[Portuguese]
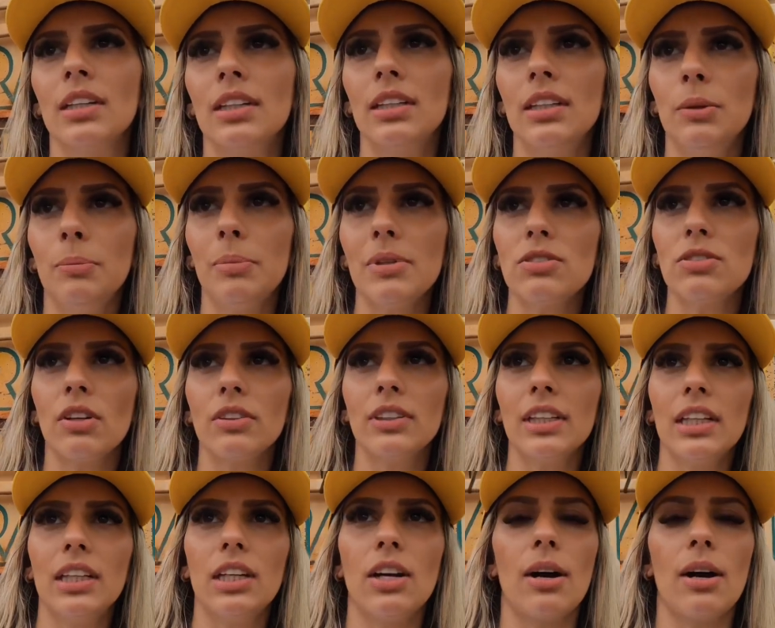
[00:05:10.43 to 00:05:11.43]
E o pessoal tá
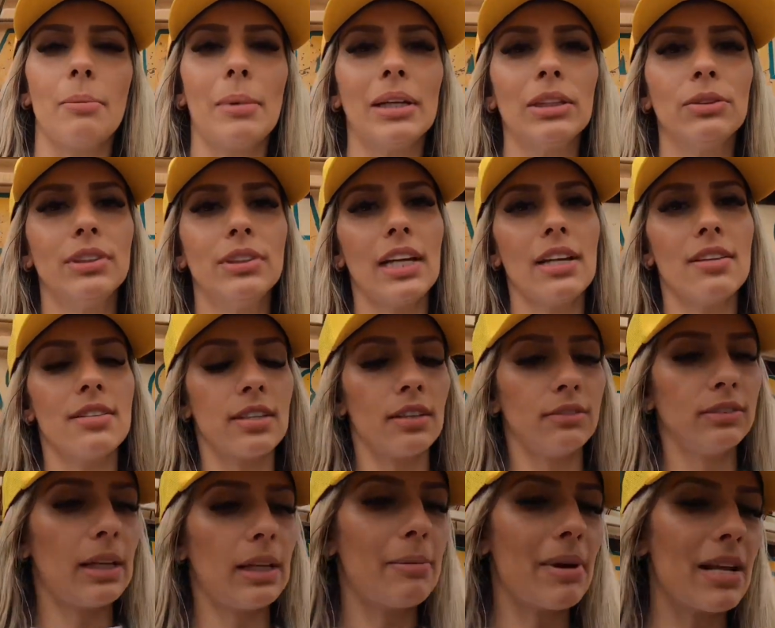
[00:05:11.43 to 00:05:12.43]
aqui, ó. A manutenção
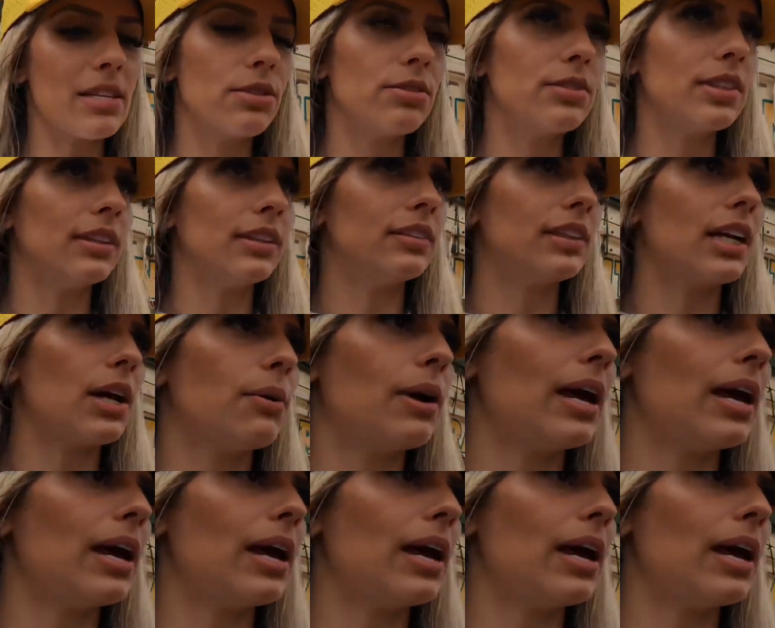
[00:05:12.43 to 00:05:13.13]
da Brasil Central